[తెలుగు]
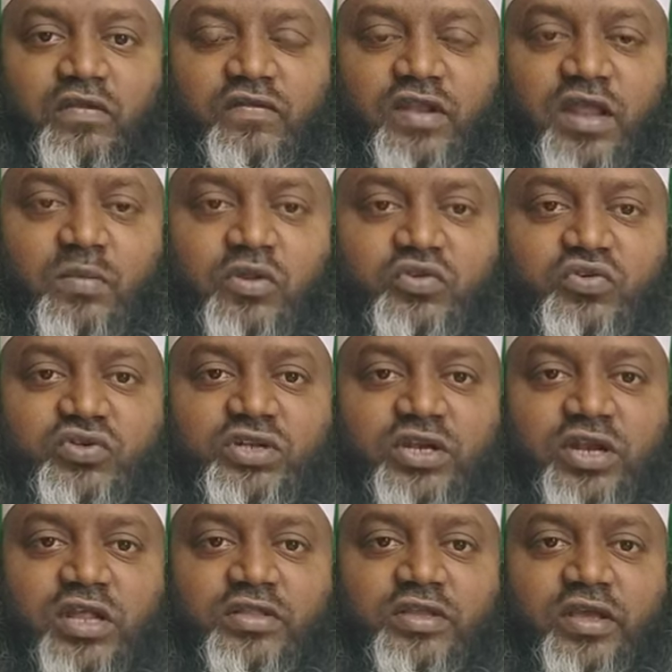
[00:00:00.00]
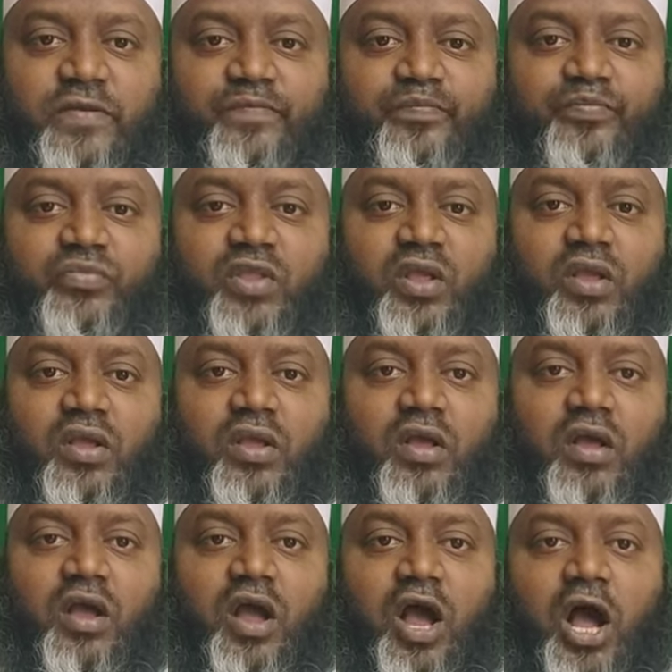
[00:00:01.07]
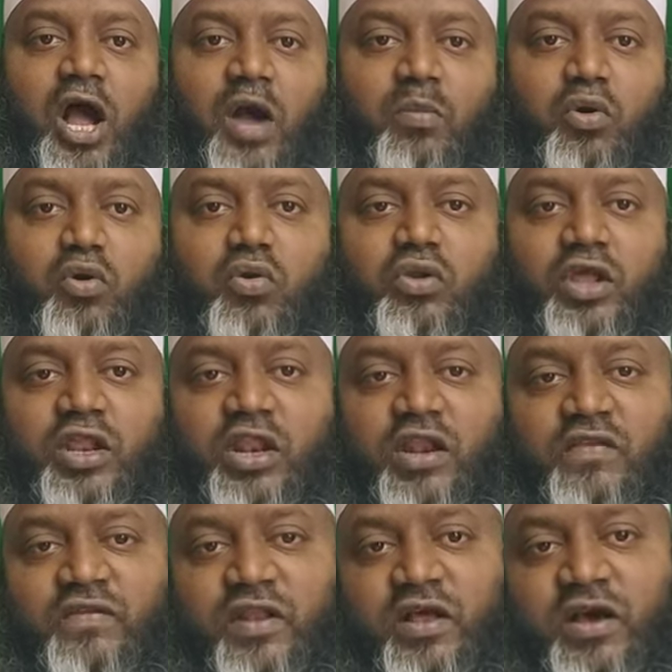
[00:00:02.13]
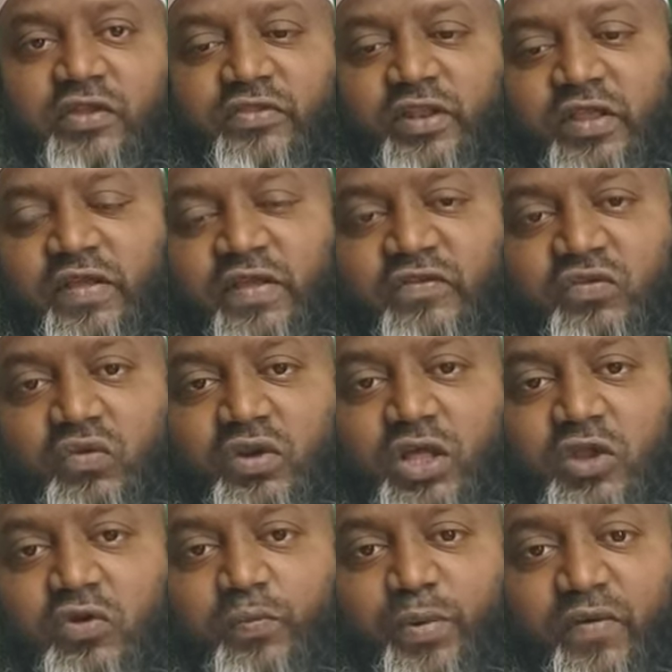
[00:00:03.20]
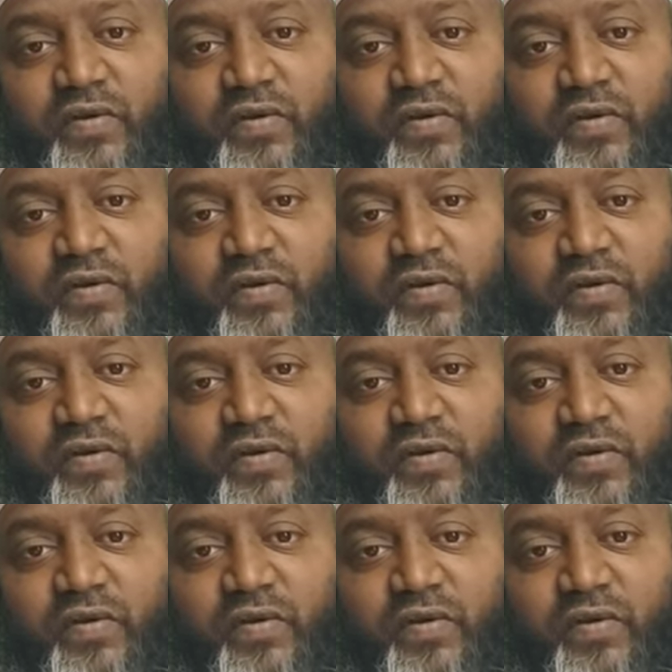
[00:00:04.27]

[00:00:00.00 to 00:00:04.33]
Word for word: ఇస్లాంలో చూసినట్లయితే అబూ హురేరా రజల్లా గారు తెలియజేస్తూ ఉన్నారు